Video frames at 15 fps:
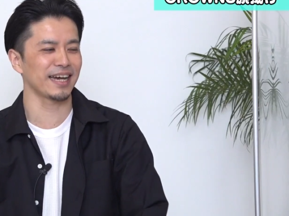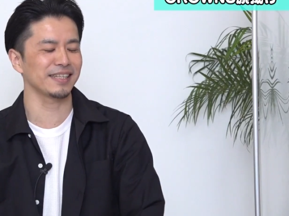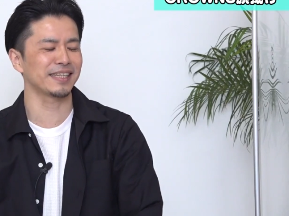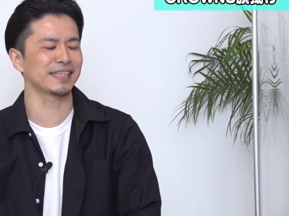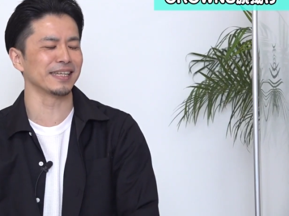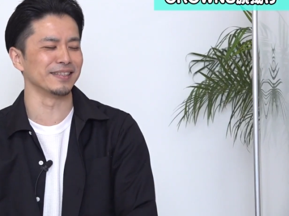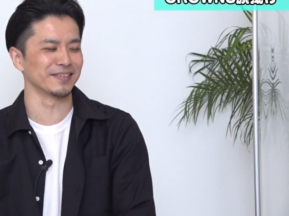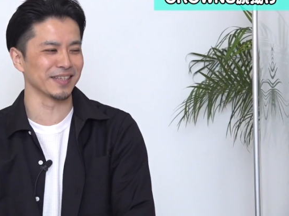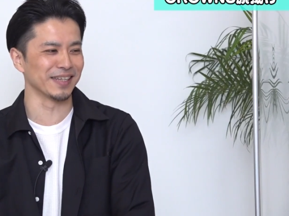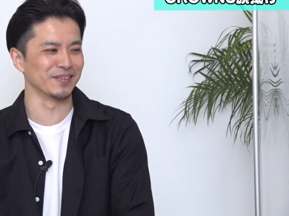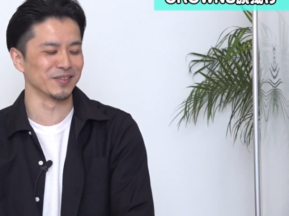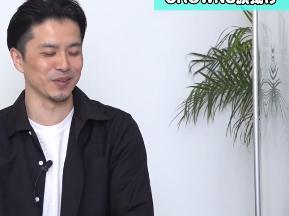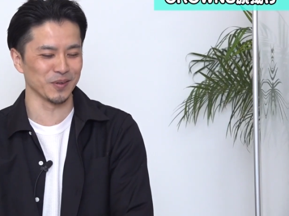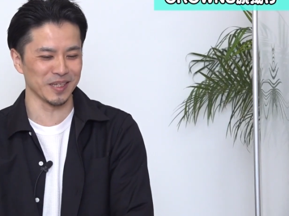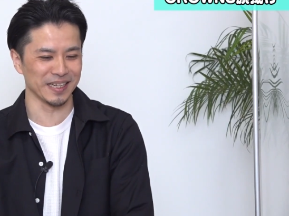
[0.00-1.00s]
空いてたんですあ
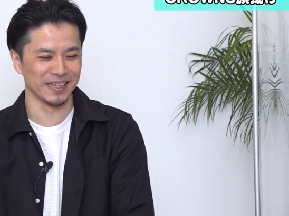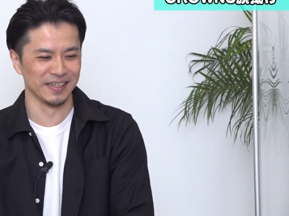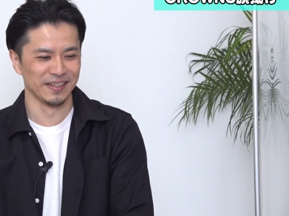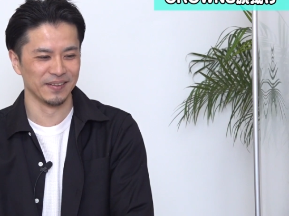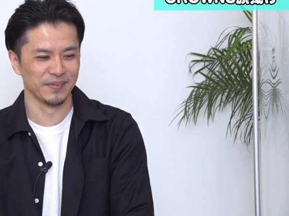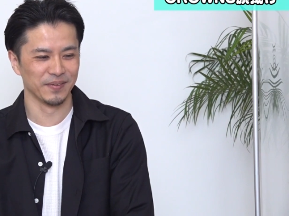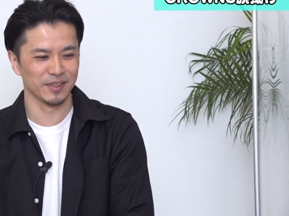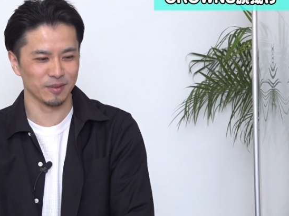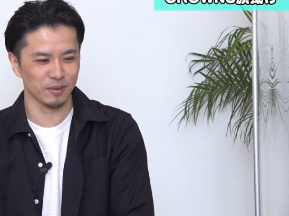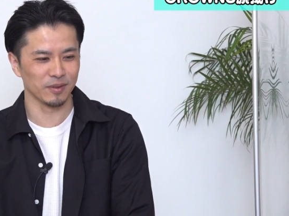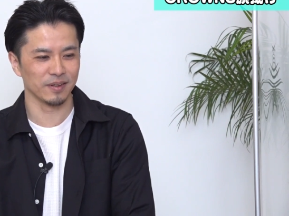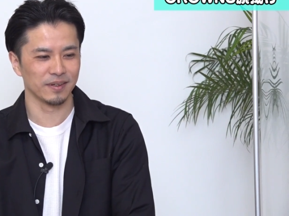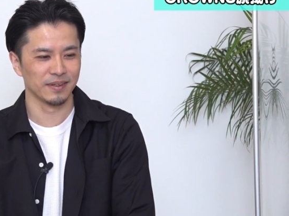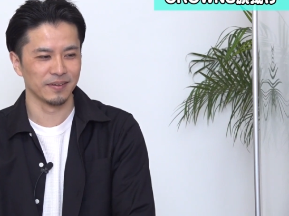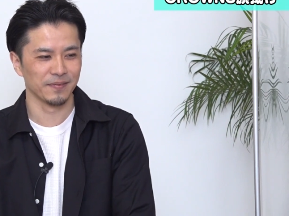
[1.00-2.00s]
の時。
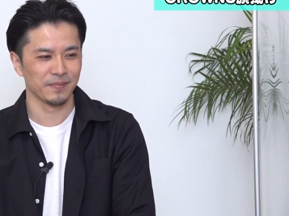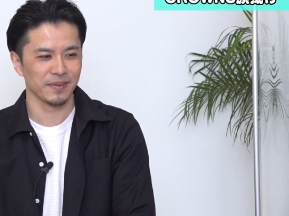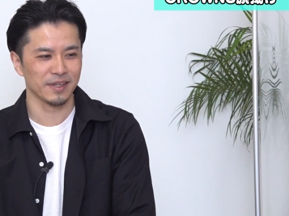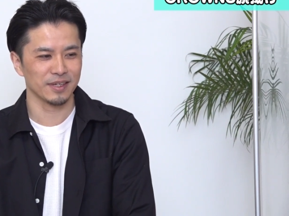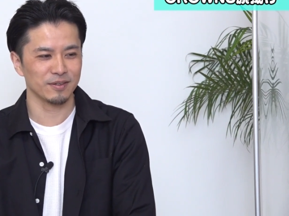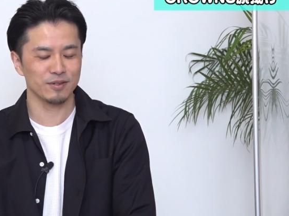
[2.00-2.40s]
それだけ